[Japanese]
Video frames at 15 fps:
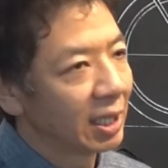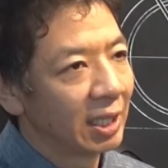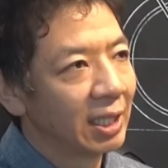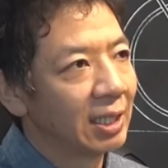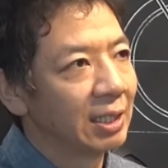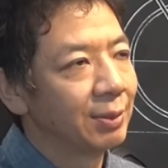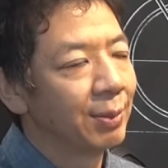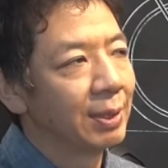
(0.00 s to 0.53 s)

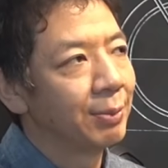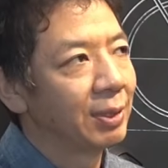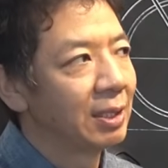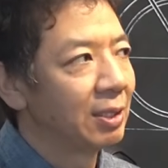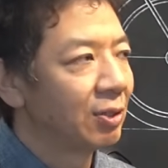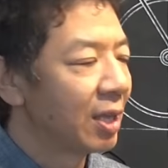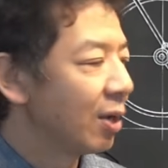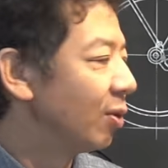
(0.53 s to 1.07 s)

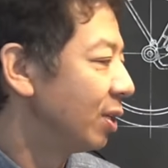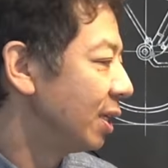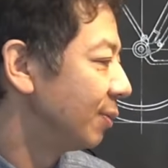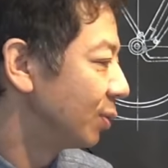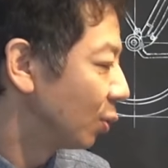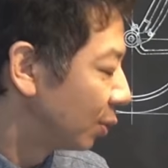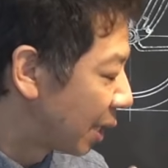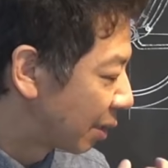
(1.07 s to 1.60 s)
り、ったよう
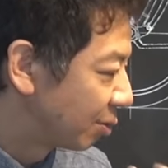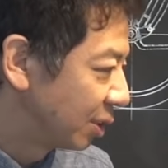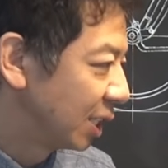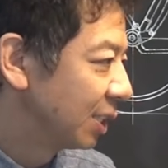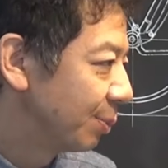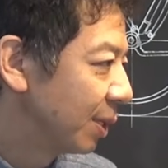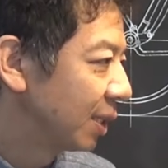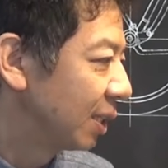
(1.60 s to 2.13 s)
にそのなくし
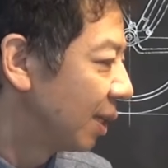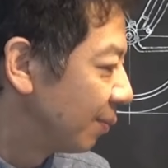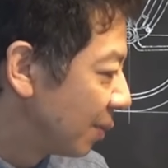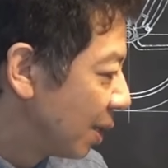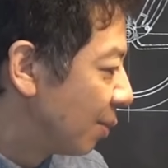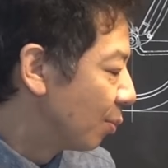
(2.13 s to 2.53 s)
てしまった